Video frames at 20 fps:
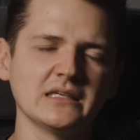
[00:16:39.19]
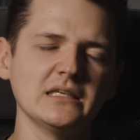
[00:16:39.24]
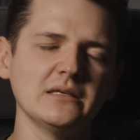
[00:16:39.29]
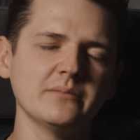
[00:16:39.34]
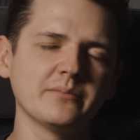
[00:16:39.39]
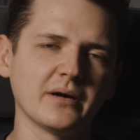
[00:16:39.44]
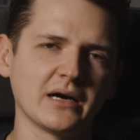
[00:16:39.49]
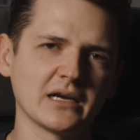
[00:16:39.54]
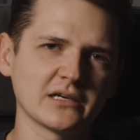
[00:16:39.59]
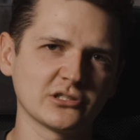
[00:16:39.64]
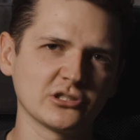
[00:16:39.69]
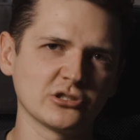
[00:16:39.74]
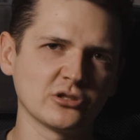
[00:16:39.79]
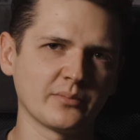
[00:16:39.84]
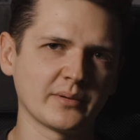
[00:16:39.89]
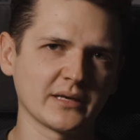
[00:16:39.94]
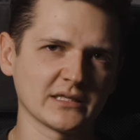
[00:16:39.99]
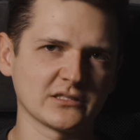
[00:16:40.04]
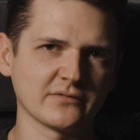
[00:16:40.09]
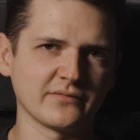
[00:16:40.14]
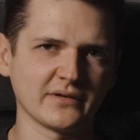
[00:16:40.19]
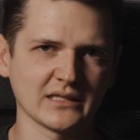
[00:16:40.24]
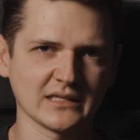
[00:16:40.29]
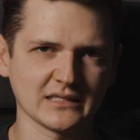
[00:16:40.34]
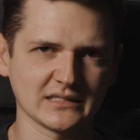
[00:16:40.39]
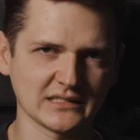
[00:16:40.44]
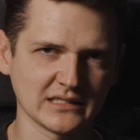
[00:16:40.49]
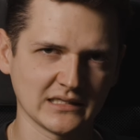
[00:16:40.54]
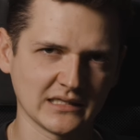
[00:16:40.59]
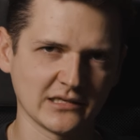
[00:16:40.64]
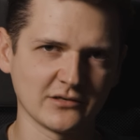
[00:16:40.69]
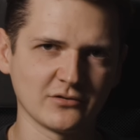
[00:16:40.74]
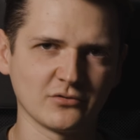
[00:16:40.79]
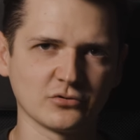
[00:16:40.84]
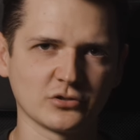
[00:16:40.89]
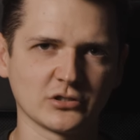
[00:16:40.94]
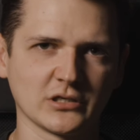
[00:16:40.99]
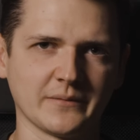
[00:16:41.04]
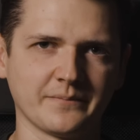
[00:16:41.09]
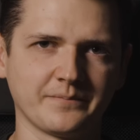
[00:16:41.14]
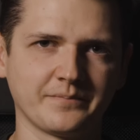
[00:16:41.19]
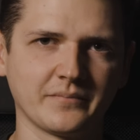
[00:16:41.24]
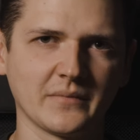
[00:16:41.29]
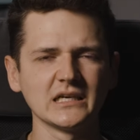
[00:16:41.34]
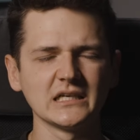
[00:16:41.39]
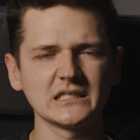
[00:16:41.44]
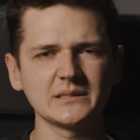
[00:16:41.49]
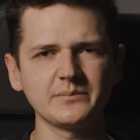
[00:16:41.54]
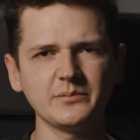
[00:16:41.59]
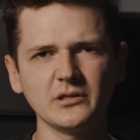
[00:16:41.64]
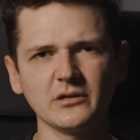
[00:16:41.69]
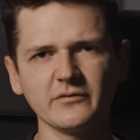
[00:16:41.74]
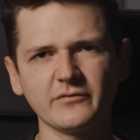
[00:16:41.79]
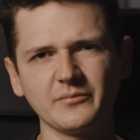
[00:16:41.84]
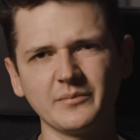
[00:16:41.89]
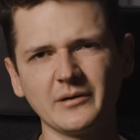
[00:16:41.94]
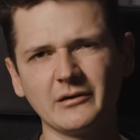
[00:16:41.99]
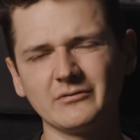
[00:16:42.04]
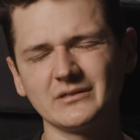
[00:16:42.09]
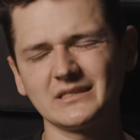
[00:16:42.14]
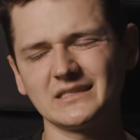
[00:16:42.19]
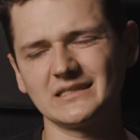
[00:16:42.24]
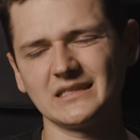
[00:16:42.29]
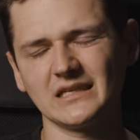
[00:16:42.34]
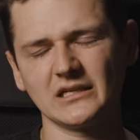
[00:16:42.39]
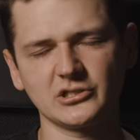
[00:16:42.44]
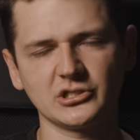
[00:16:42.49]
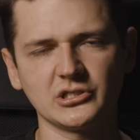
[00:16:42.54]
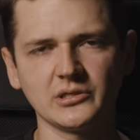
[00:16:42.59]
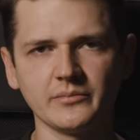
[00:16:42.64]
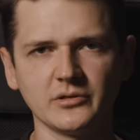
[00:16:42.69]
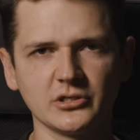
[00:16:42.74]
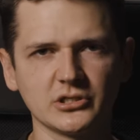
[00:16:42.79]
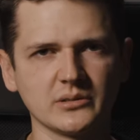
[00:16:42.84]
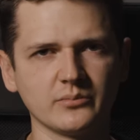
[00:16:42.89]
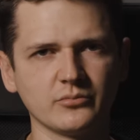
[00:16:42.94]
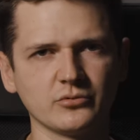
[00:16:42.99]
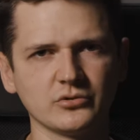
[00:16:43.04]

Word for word: i bardziej dopracowane scenariusze. Spin-offy miały znacznie mniejsze